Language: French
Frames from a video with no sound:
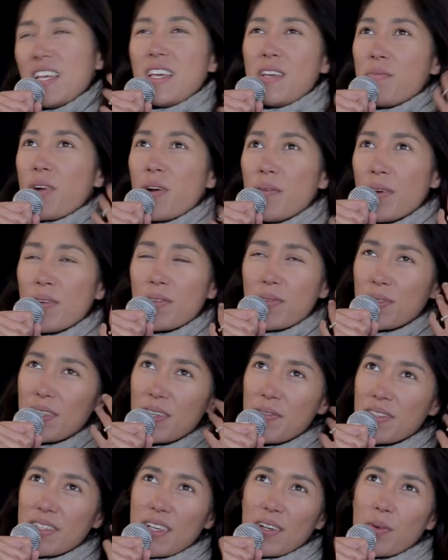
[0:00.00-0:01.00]
Et moi-même, je me
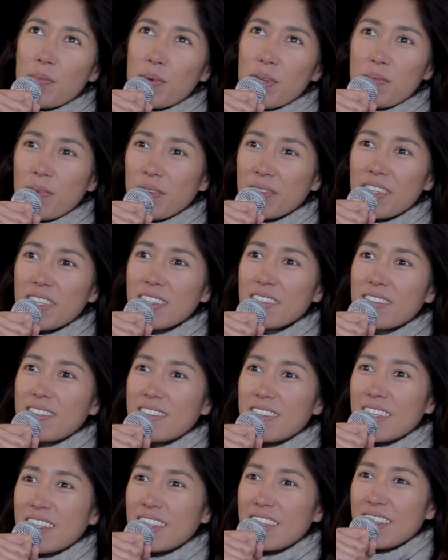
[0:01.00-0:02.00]
dis, mais c'est complètement dingue.
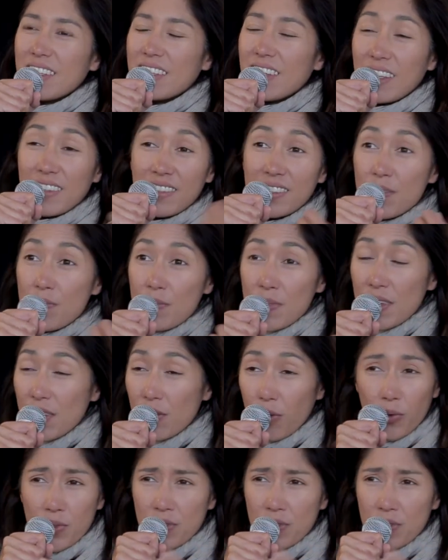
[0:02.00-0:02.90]
es à 10 000,